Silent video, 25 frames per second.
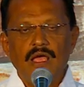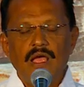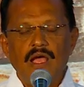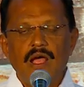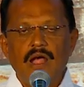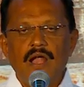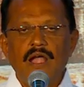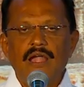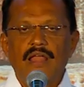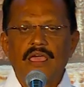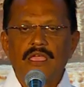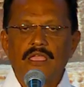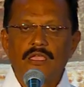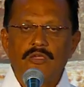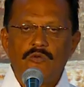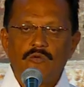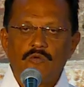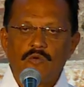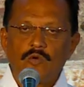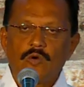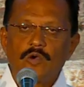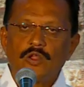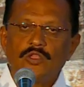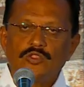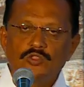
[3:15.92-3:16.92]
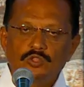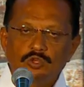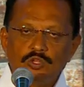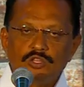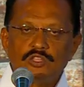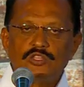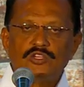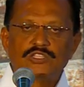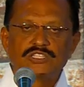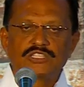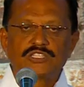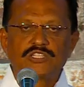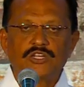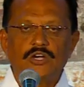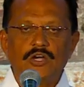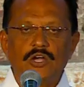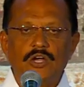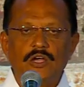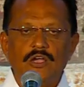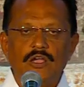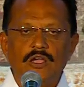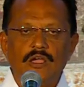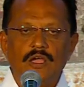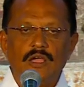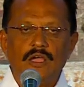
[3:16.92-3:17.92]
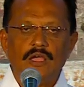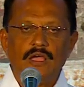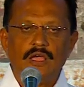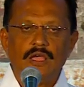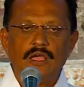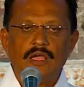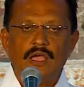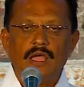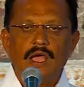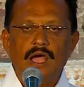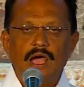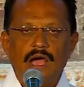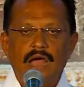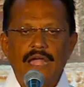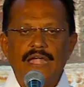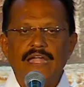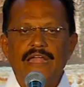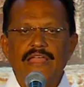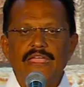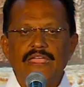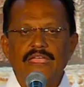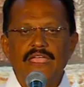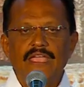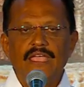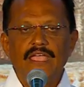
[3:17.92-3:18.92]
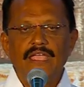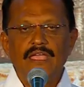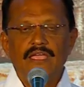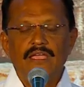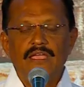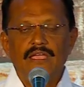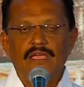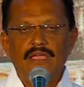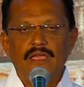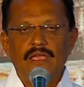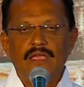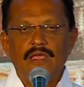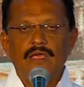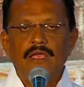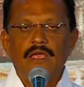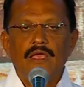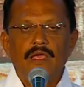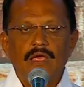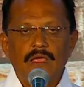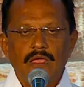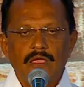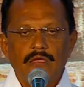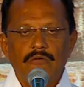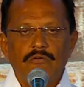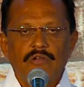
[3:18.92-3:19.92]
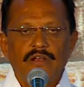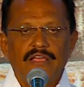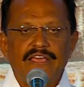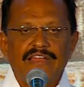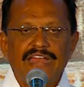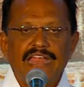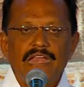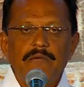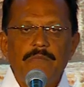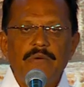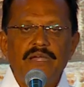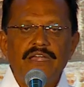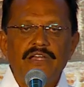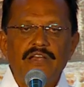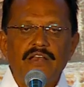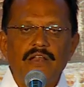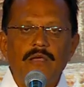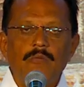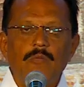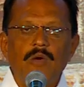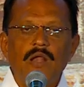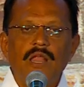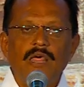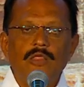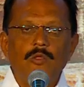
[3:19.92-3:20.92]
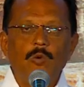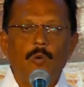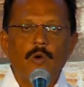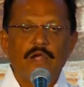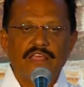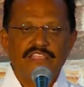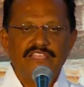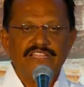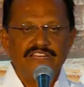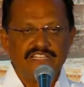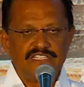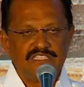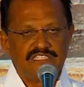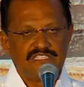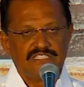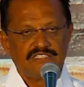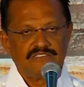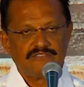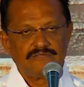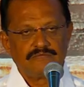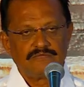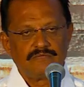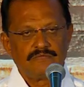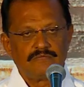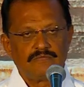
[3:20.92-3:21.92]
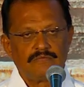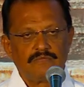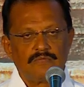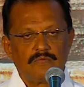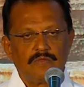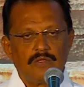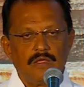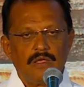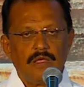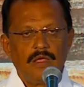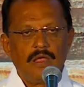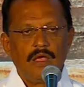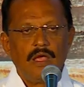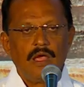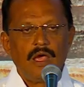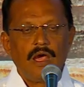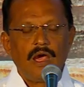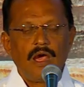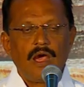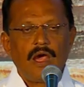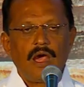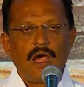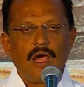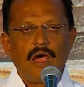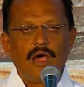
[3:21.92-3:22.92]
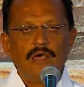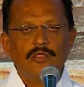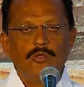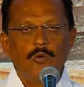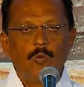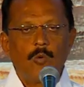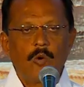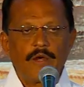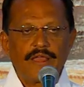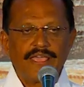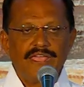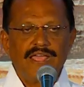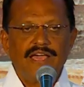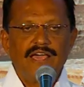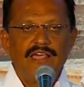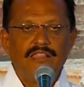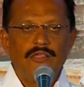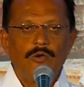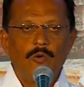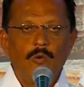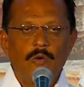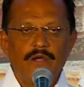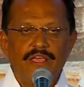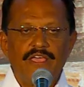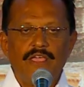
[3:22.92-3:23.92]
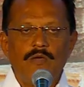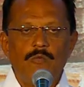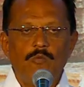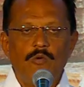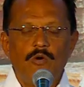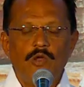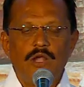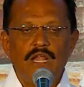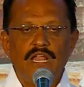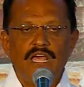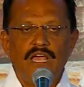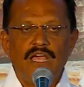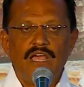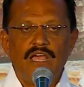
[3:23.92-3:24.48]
ஆனால் இவரோட துரதிருஷ்டம் அன்னைக்கு இவர் கிரைண்ட் பண்ணிட்டு இருக்கும் போல அது உடஞ்சிடுச்சு அது உடையாது உடையும் போல